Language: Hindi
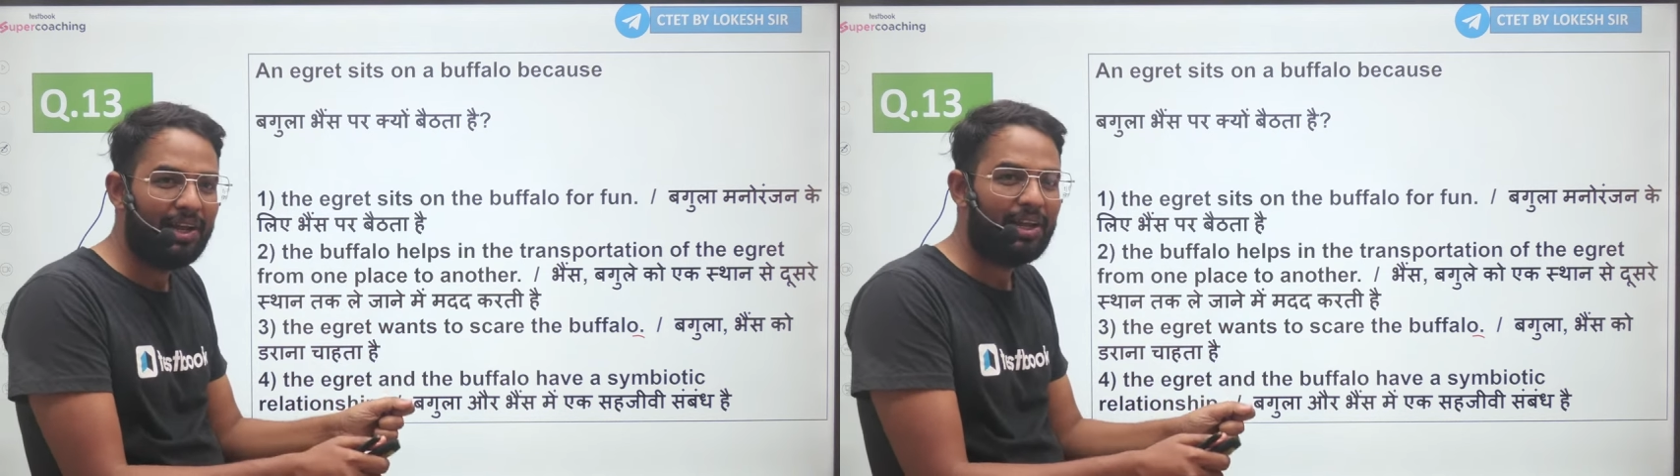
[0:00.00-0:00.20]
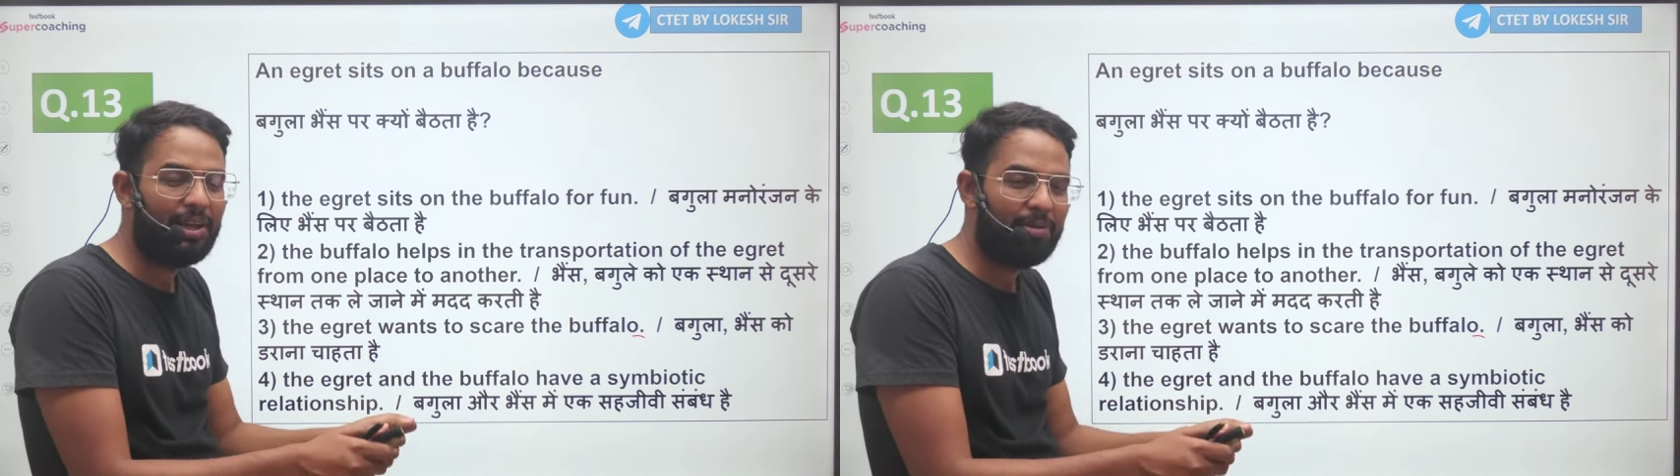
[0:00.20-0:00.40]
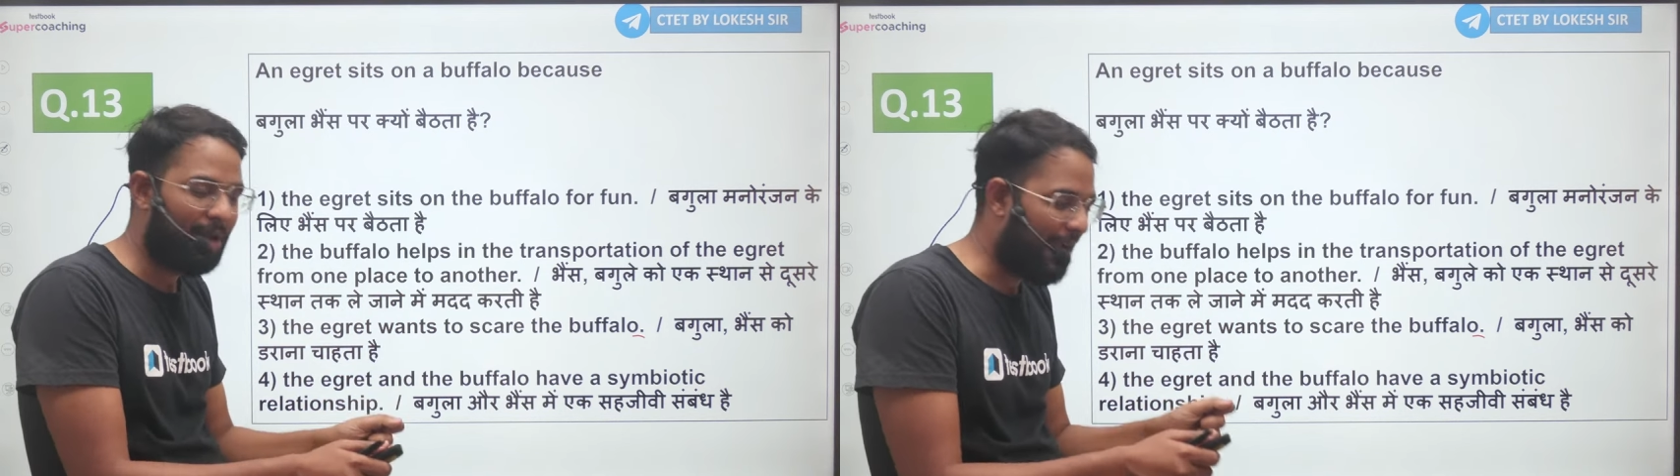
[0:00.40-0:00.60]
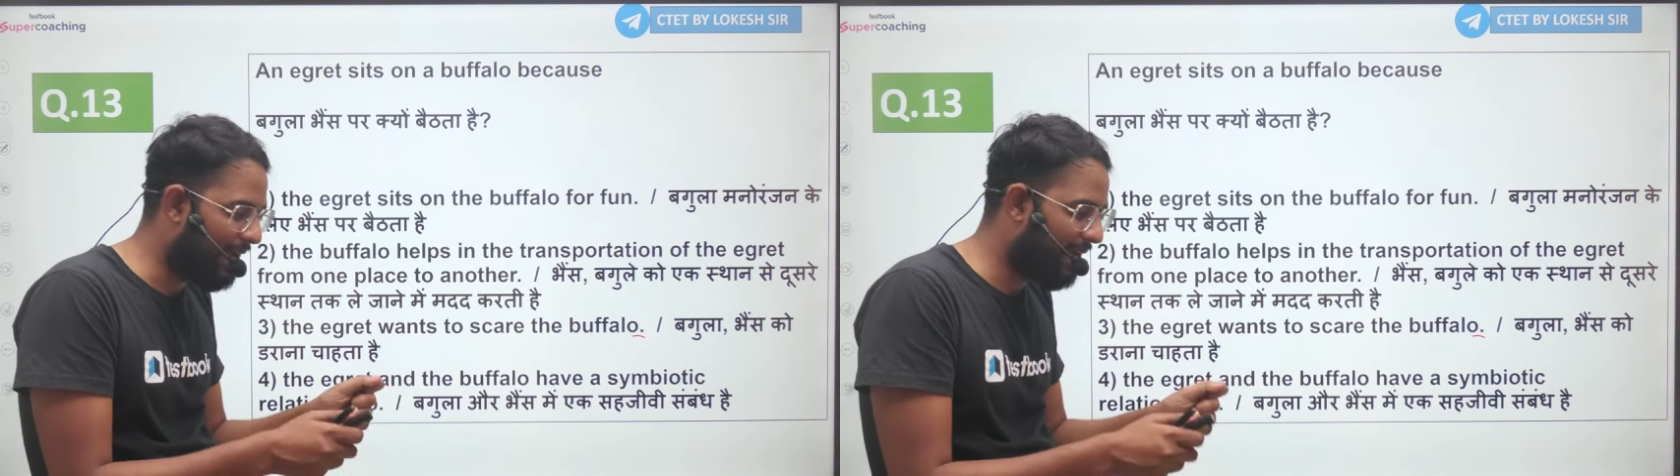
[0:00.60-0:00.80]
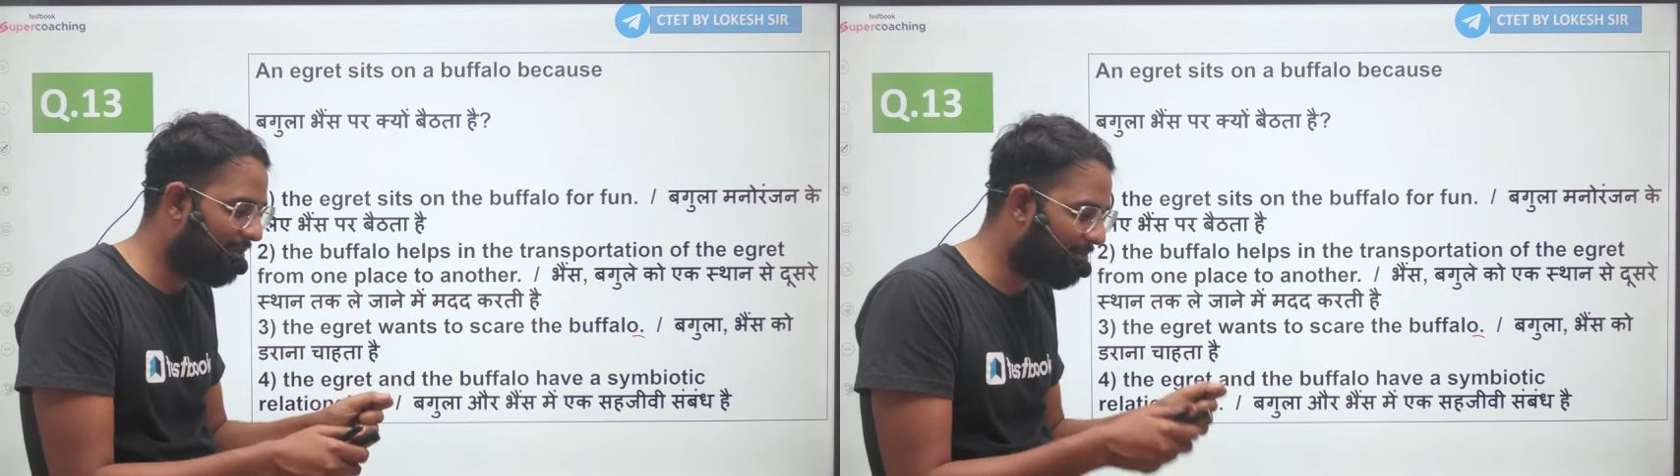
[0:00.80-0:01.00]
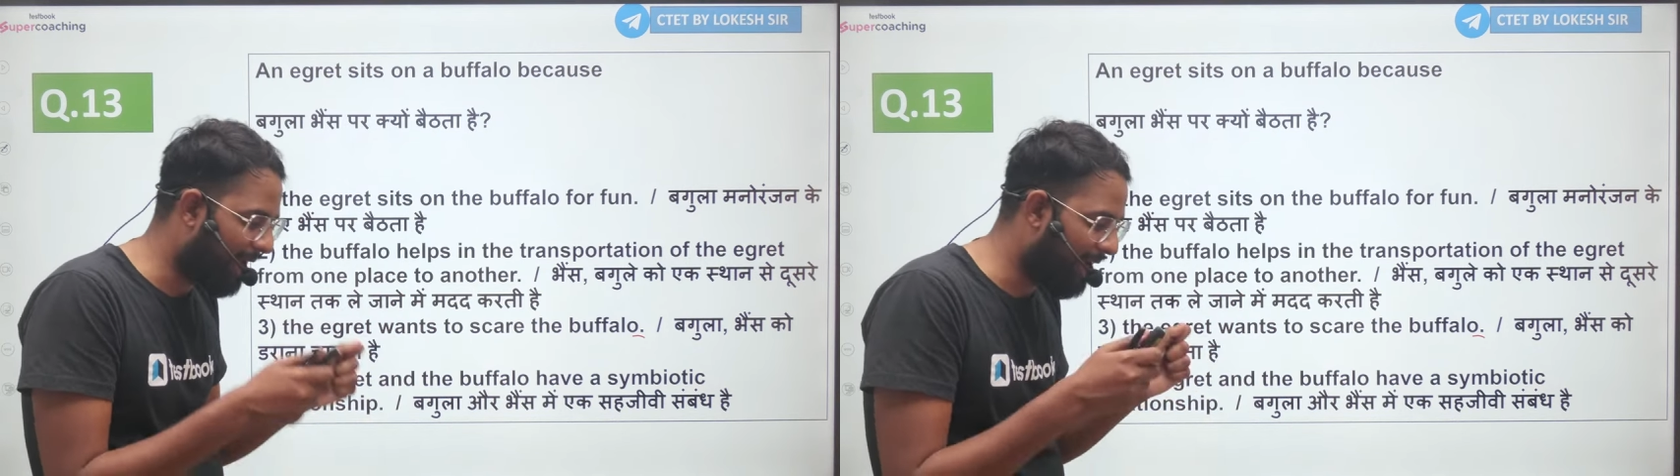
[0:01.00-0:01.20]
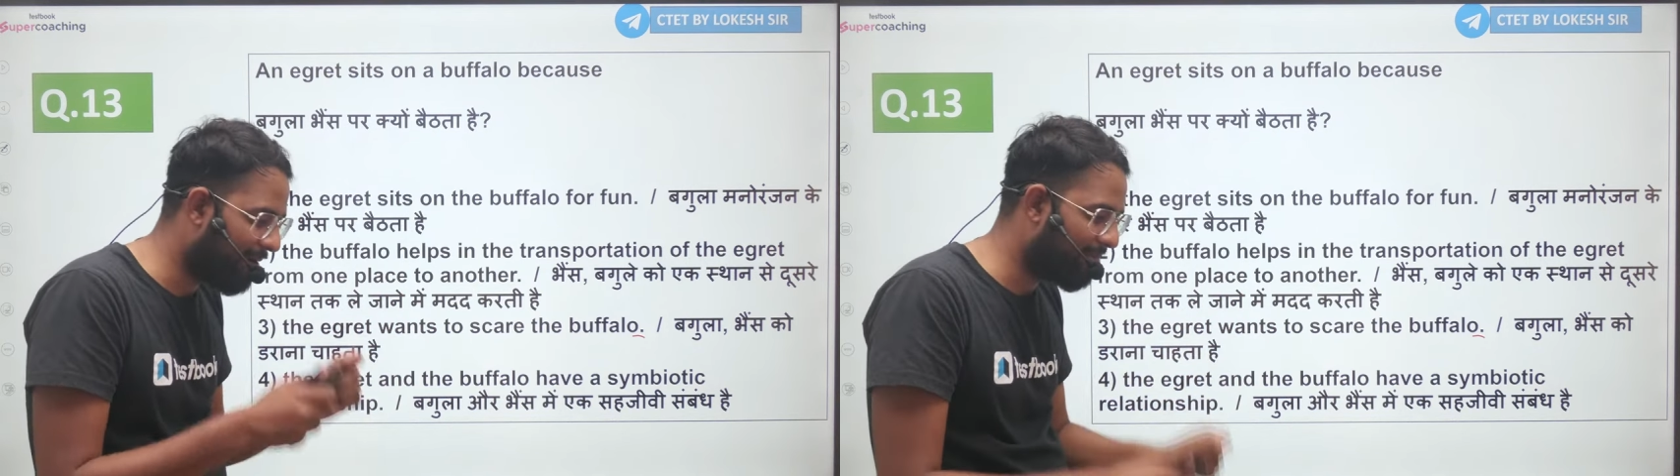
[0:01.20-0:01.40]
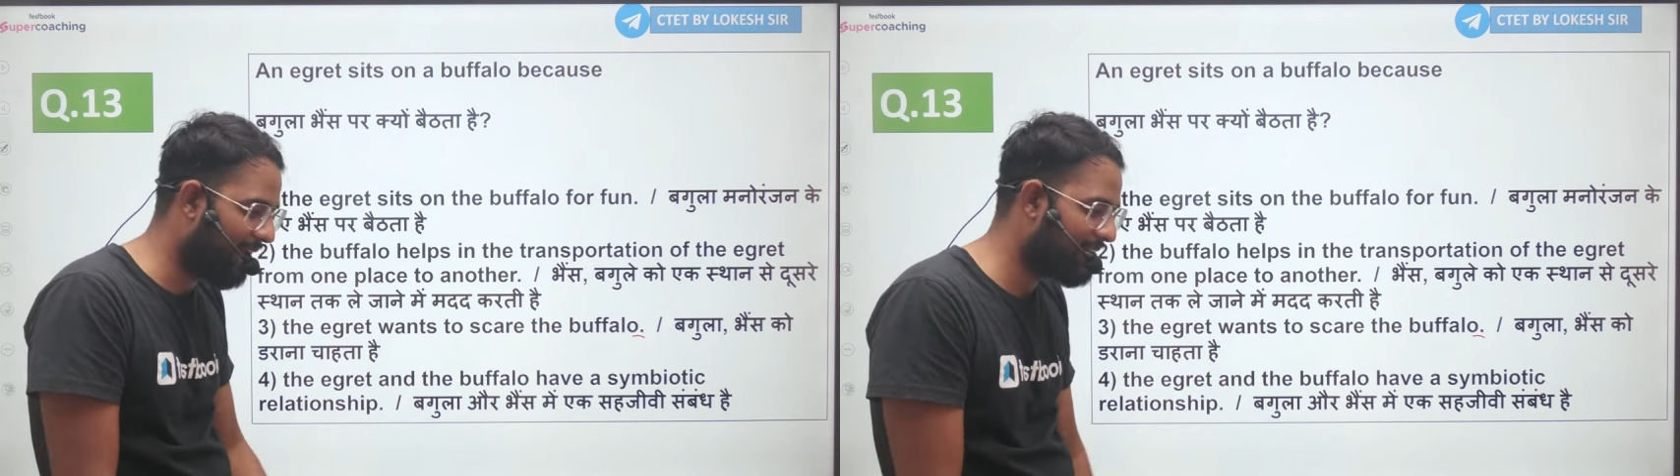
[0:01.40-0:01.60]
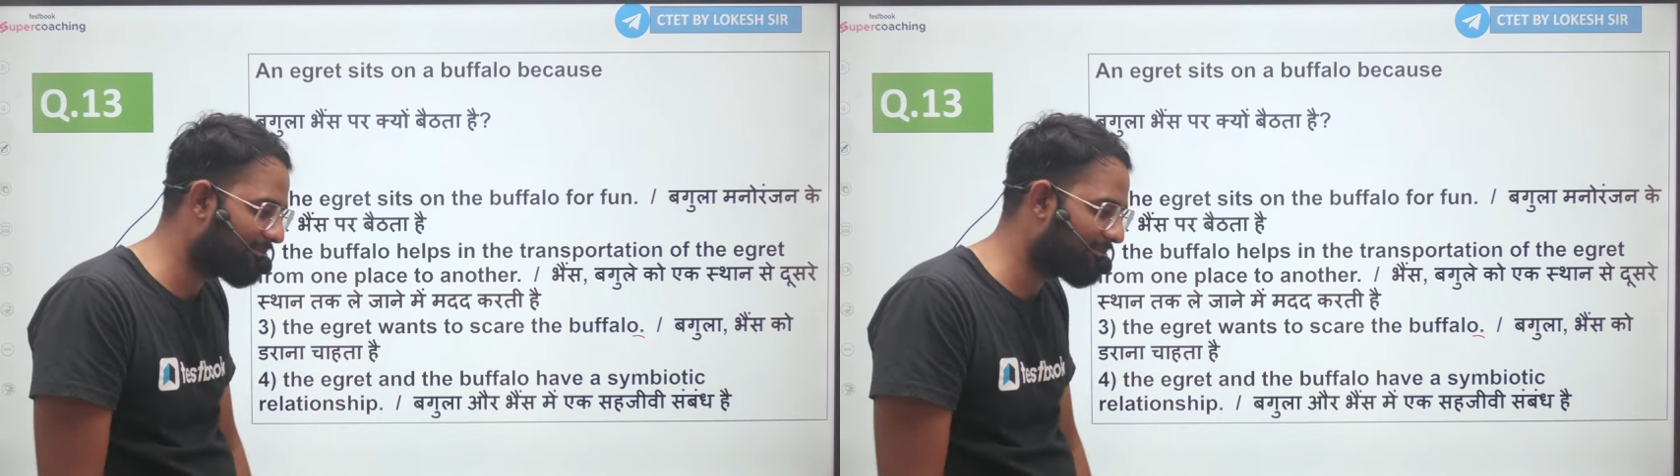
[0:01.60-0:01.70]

कि भैं भैं भैंस